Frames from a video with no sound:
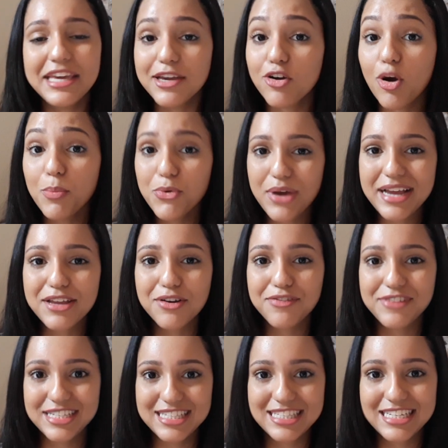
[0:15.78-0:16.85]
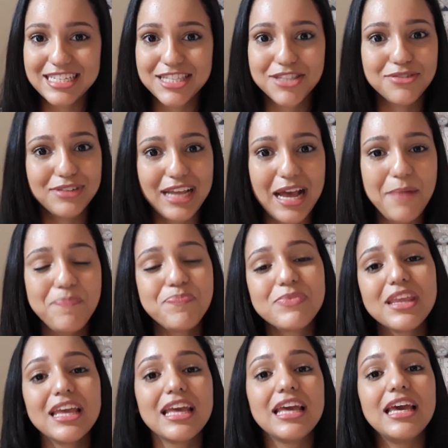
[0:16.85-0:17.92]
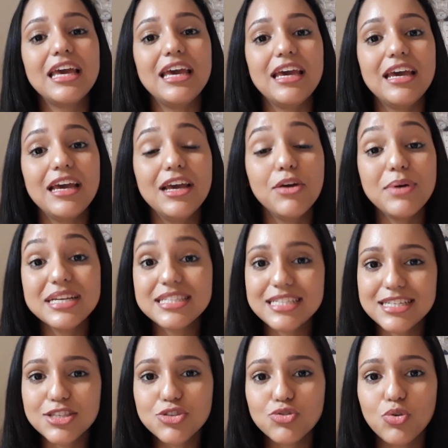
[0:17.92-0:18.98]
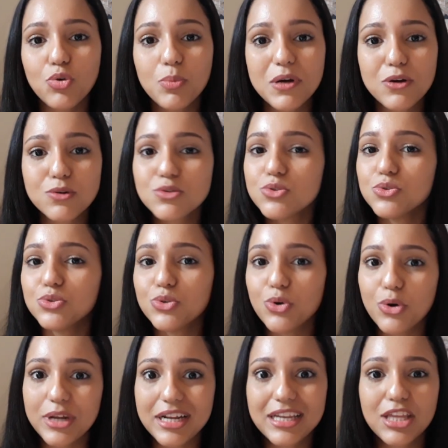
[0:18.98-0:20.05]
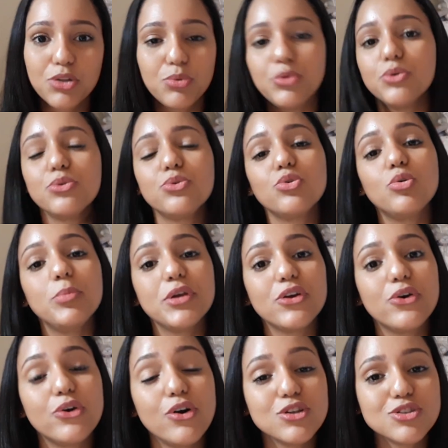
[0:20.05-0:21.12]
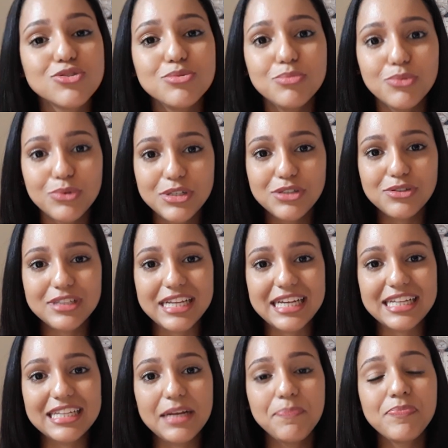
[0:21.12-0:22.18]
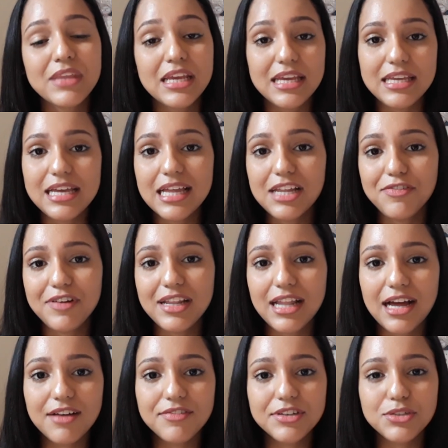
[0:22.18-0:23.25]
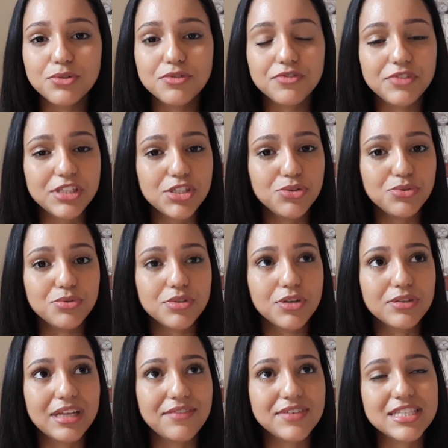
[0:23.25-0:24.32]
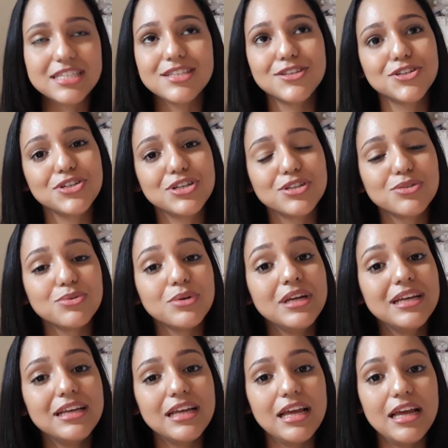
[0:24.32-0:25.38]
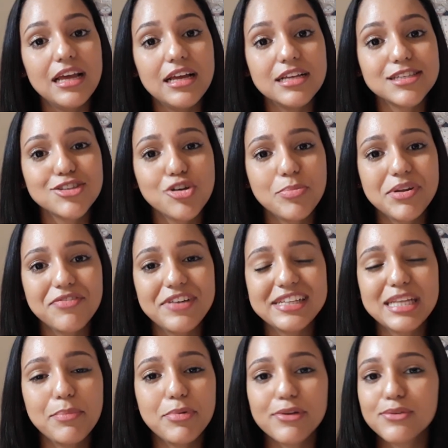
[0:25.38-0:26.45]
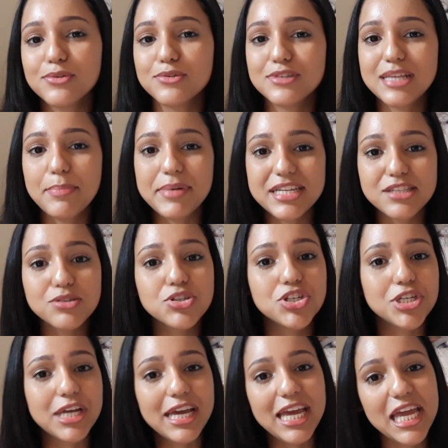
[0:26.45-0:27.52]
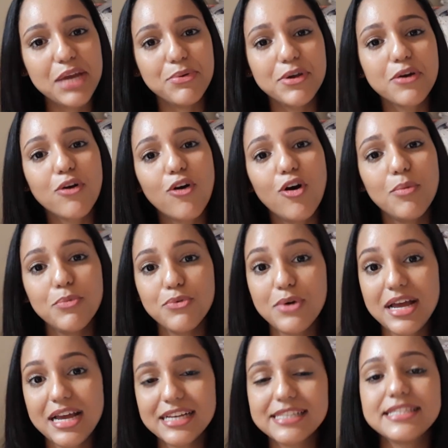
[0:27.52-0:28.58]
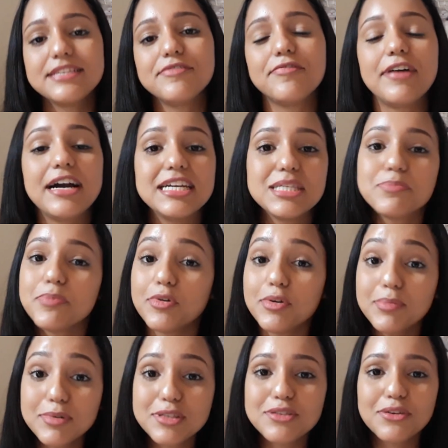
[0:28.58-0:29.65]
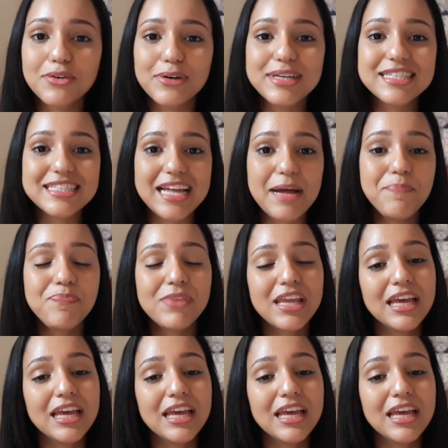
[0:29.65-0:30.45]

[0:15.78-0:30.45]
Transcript: E como é que eu fiz isso, né? É, eu assisto uma consultora aqui no YouTube que eu gosto muito dela e ela falava em um vídeo que eu estava assistindo é, sobre vender produtos a preço cheio e como é que se faz promoções, né?